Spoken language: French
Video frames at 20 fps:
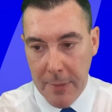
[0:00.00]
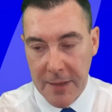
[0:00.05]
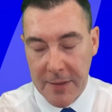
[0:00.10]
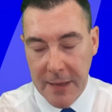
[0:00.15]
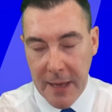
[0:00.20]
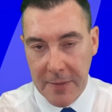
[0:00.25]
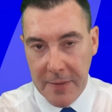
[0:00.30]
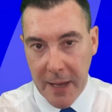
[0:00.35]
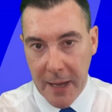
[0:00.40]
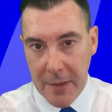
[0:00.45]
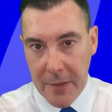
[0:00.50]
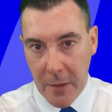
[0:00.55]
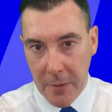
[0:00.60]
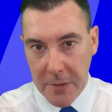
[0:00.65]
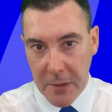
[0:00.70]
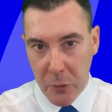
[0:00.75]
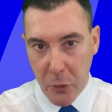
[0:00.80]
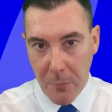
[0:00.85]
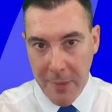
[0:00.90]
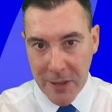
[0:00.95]
Mais ce qui est
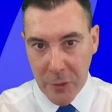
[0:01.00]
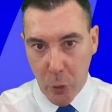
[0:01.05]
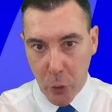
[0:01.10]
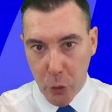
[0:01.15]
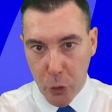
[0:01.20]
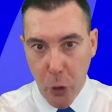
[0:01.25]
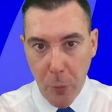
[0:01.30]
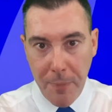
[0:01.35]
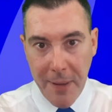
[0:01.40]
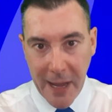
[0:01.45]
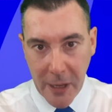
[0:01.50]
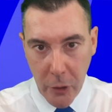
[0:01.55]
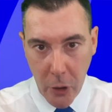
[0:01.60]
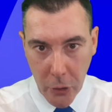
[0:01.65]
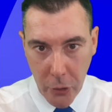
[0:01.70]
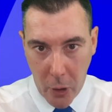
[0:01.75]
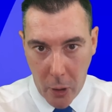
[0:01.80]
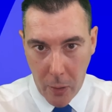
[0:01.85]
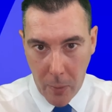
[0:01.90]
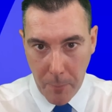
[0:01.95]
intéressant, c'est de mettre deux
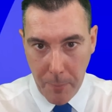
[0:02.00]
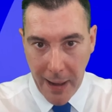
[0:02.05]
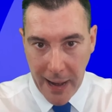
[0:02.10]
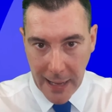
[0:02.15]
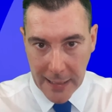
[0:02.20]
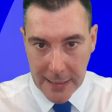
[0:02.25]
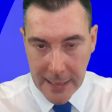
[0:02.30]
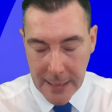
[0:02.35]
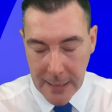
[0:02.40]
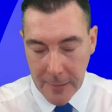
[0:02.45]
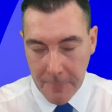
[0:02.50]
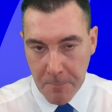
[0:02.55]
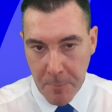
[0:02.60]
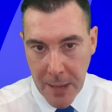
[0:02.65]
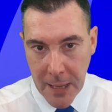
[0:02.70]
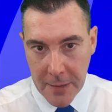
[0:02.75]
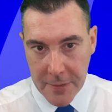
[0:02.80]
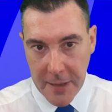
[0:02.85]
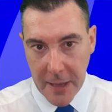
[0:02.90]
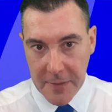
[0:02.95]
périodes en parallèle,
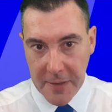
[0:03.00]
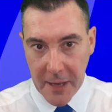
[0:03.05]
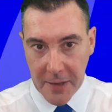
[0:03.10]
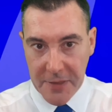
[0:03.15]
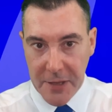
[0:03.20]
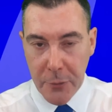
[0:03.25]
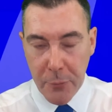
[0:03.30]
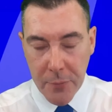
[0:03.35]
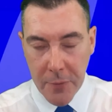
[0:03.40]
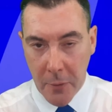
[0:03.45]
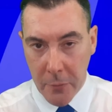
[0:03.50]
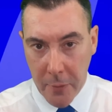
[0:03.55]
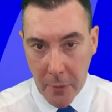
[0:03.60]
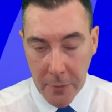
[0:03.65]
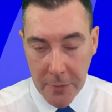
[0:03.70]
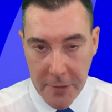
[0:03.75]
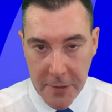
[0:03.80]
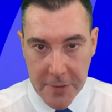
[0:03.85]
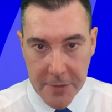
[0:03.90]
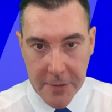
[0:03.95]
c'est-à-dire
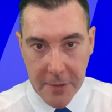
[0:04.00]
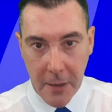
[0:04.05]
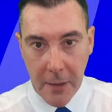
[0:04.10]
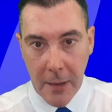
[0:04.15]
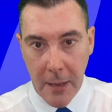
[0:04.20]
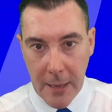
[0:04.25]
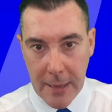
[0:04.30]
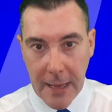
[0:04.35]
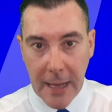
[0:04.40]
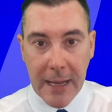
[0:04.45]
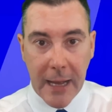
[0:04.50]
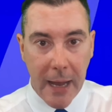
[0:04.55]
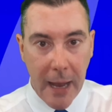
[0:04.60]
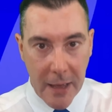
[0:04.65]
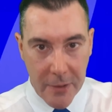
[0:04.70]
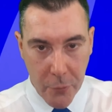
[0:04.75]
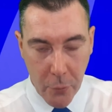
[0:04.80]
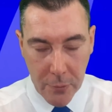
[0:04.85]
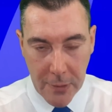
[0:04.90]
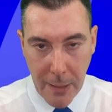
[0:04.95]
1870, la
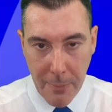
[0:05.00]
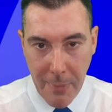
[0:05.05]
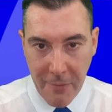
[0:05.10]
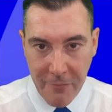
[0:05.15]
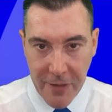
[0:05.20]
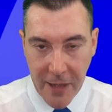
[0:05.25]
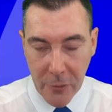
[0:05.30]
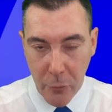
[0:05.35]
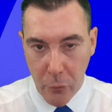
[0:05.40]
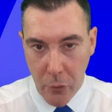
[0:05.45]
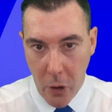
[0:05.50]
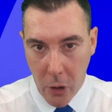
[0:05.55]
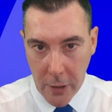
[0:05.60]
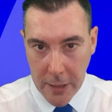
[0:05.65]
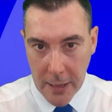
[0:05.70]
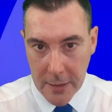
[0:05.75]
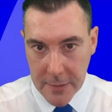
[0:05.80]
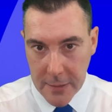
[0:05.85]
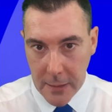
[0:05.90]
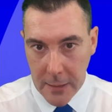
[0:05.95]
création de la mafia
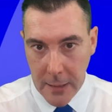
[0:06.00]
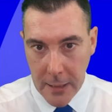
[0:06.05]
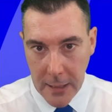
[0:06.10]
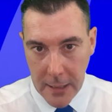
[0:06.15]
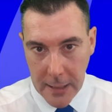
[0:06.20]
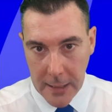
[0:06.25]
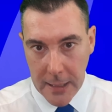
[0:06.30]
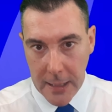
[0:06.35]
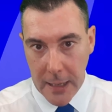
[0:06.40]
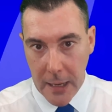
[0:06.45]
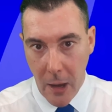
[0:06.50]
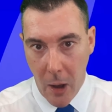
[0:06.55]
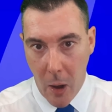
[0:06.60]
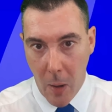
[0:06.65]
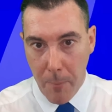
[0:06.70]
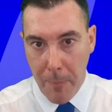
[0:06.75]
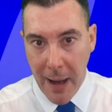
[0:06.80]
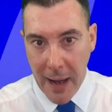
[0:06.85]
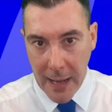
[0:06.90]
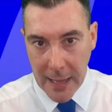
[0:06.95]
new-yorkaise, et
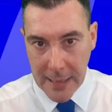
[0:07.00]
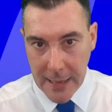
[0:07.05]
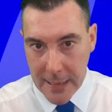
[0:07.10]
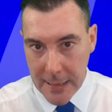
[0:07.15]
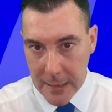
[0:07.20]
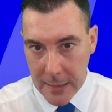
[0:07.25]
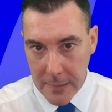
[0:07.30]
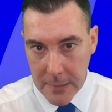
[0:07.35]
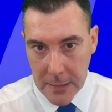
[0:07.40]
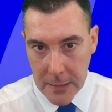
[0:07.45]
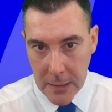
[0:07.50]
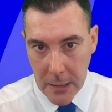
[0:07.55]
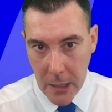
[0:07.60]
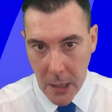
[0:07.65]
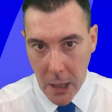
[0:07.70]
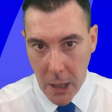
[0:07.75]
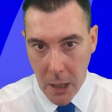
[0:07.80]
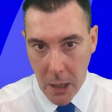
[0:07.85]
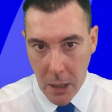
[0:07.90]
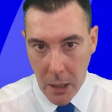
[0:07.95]
en parallèle,
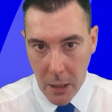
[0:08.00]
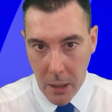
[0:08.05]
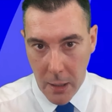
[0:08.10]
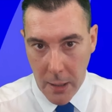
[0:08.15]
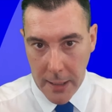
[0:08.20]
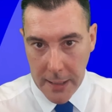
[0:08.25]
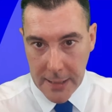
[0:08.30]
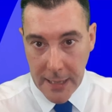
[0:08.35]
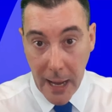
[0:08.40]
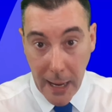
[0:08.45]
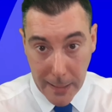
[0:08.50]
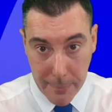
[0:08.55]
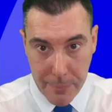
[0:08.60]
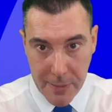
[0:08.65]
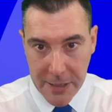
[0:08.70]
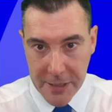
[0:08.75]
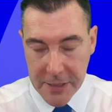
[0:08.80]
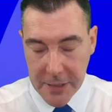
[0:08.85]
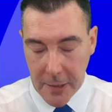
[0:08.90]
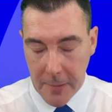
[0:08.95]
euh, et la
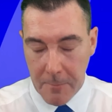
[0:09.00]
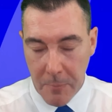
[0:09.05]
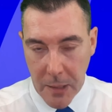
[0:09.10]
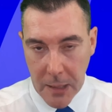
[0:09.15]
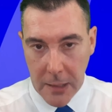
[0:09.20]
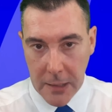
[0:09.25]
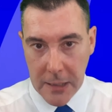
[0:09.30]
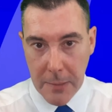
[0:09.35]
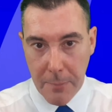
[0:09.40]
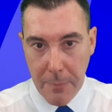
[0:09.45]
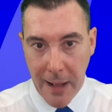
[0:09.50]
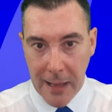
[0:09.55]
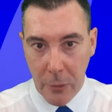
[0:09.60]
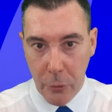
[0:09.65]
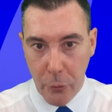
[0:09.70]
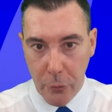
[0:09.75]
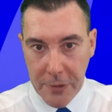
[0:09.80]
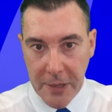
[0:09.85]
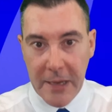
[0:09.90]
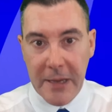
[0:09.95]
réplique qui
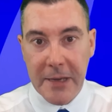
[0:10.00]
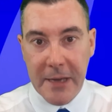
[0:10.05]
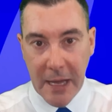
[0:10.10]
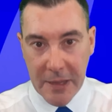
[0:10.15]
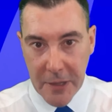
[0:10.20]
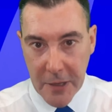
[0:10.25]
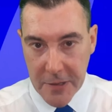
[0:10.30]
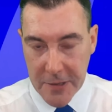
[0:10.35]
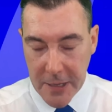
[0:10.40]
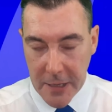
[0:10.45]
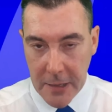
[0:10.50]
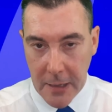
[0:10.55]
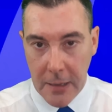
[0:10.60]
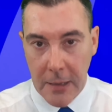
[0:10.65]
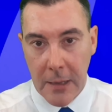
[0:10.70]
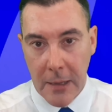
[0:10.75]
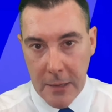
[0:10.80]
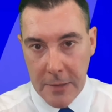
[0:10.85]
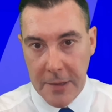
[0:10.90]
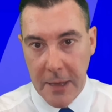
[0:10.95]
parle de
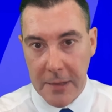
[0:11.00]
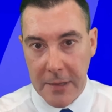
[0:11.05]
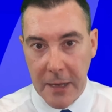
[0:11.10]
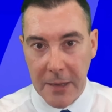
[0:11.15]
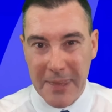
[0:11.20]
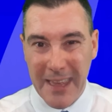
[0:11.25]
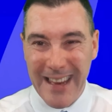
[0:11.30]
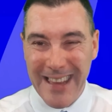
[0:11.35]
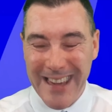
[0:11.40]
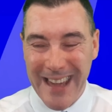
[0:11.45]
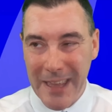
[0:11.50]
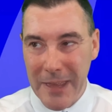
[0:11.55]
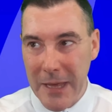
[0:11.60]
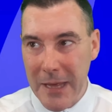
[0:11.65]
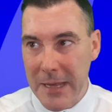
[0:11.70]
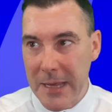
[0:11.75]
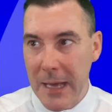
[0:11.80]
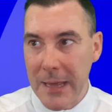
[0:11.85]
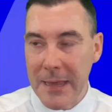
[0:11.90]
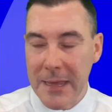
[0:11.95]
délicatessen, c'est-à-dire
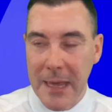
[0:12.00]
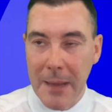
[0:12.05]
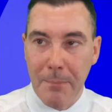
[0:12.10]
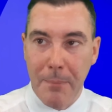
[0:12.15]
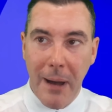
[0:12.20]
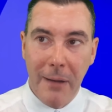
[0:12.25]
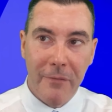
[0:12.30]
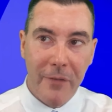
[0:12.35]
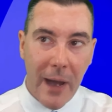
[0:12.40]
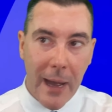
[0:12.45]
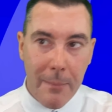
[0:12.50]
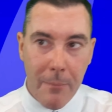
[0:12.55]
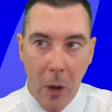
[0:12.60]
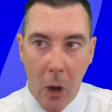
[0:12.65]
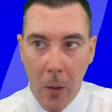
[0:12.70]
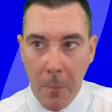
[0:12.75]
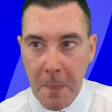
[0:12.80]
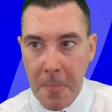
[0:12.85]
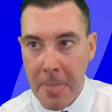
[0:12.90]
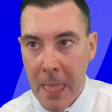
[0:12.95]
délicatessen, c'est pas
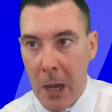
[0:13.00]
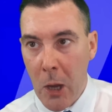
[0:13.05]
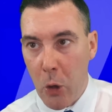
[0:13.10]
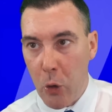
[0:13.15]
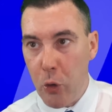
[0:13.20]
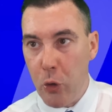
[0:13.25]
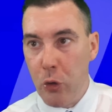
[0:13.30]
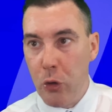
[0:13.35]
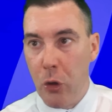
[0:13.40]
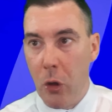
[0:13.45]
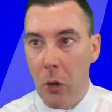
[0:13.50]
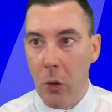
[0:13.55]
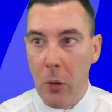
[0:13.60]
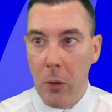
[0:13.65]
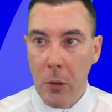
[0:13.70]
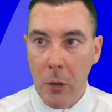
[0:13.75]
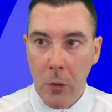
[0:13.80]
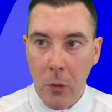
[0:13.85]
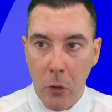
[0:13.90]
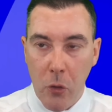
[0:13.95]
vraiment
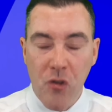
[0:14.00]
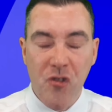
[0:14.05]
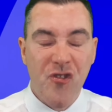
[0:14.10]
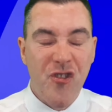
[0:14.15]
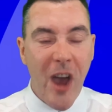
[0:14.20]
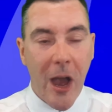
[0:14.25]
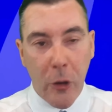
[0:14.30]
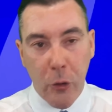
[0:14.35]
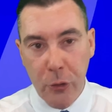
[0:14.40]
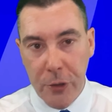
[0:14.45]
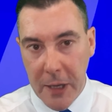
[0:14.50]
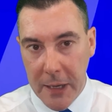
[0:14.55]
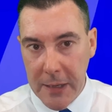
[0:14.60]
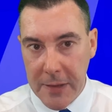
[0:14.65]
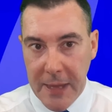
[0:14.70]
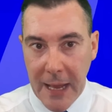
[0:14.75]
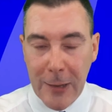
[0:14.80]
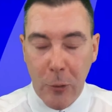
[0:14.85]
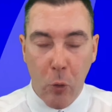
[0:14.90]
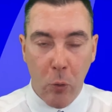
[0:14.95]
une,
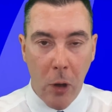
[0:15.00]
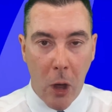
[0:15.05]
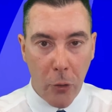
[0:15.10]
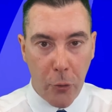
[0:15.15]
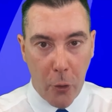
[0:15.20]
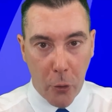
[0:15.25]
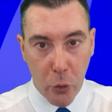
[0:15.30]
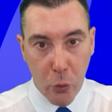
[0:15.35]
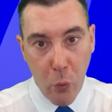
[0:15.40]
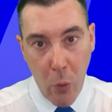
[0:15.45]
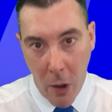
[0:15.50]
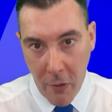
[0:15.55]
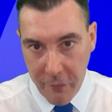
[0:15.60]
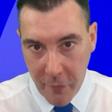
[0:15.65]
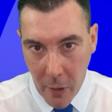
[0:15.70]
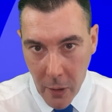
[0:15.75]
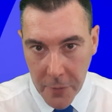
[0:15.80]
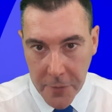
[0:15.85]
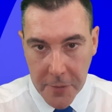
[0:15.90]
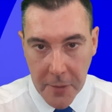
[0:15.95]
charcuterie telle qu'on l'entend nous en
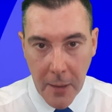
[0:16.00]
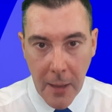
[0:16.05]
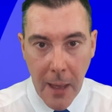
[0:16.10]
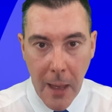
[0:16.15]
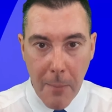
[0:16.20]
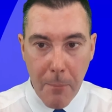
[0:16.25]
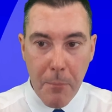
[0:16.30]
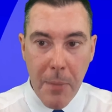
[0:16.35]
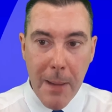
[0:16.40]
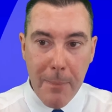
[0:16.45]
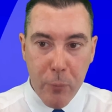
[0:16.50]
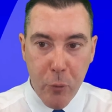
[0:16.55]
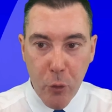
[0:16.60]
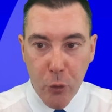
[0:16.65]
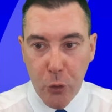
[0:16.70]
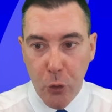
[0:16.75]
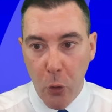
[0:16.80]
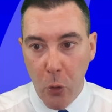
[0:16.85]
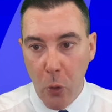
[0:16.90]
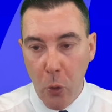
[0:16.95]
France, mais
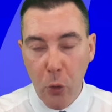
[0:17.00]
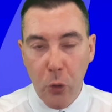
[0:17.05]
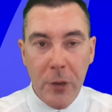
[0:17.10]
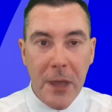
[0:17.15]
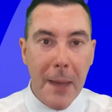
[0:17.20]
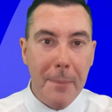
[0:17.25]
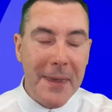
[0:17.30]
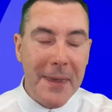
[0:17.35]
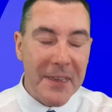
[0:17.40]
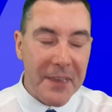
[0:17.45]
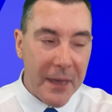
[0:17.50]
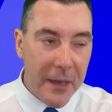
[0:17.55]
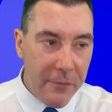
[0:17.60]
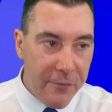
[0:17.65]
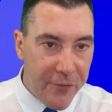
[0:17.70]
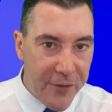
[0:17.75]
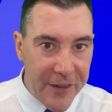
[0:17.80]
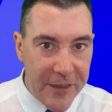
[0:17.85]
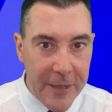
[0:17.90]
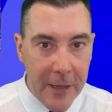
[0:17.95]
plutôt
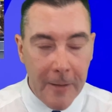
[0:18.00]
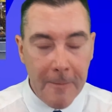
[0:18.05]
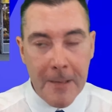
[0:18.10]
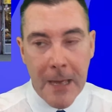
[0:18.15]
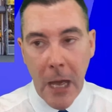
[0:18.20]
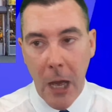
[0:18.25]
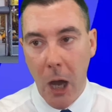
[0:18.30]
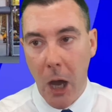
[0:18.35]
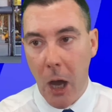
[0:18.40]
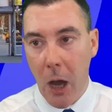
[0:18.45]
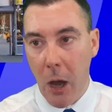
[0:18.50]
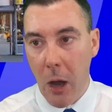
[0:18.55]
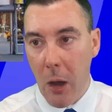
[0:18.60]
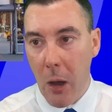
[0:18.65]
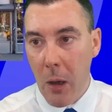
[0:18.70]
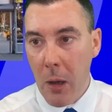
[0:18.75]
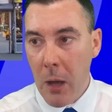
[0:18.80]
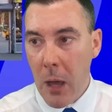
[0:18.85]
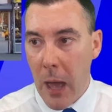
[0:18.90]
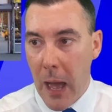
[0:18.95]
épicerie fine,
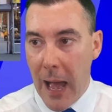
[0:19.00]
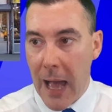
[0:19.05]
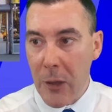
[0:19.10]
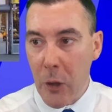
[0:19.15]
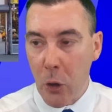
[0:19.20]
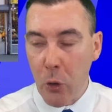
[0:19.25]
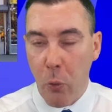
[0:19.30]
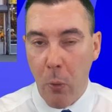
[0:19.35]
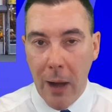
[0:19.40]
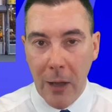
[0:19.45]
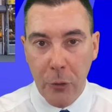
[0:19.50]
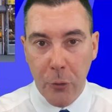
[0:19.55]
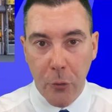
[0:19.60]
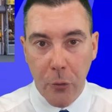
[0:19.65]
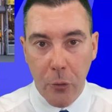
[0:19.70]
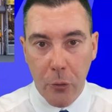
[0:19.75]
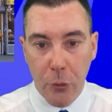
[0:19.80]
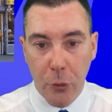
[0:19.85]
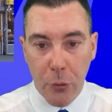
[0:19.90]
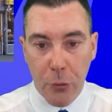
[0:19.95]
euh, un endroit
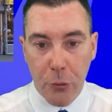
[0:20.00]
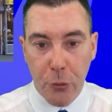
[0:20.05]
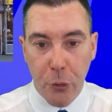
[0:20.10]
de,